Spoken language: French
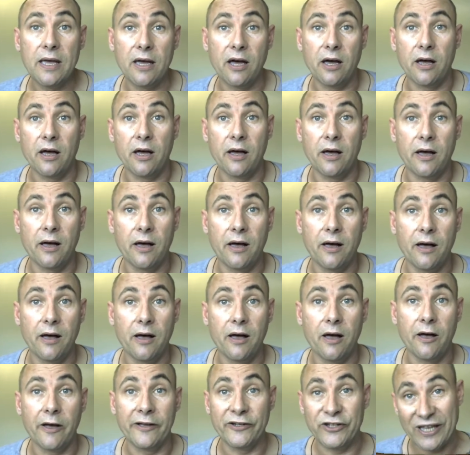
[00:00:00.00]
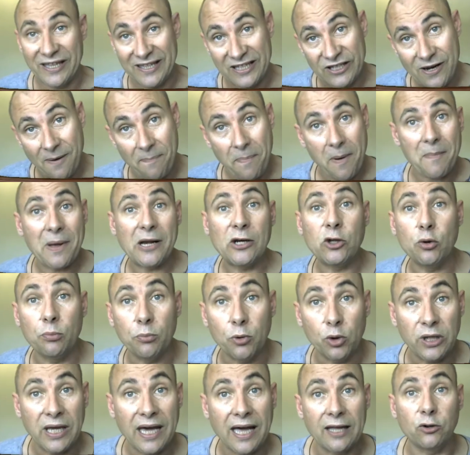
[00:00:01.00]
il y a déjà pas mal de
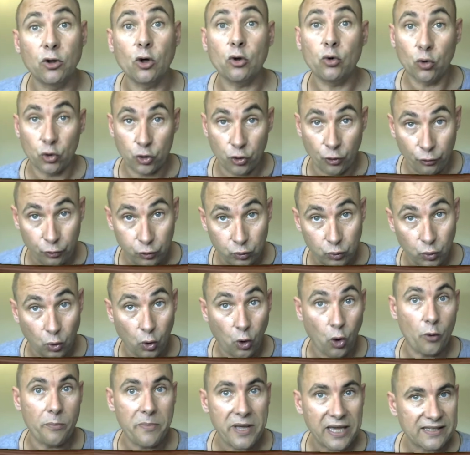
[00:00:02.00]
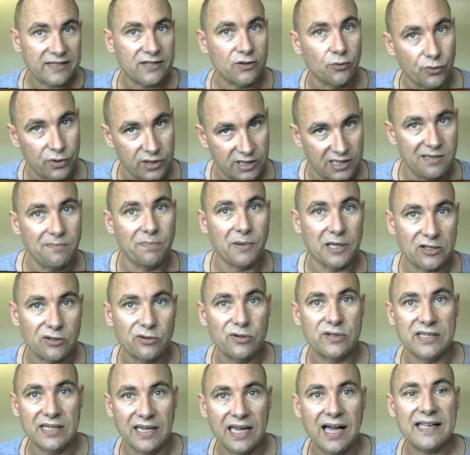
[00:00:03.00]
modérateurs, donc je vous remercie aussi parce que
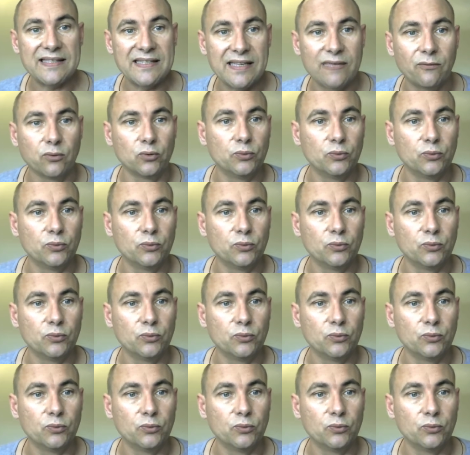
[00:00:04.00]
c'est grâce à vous.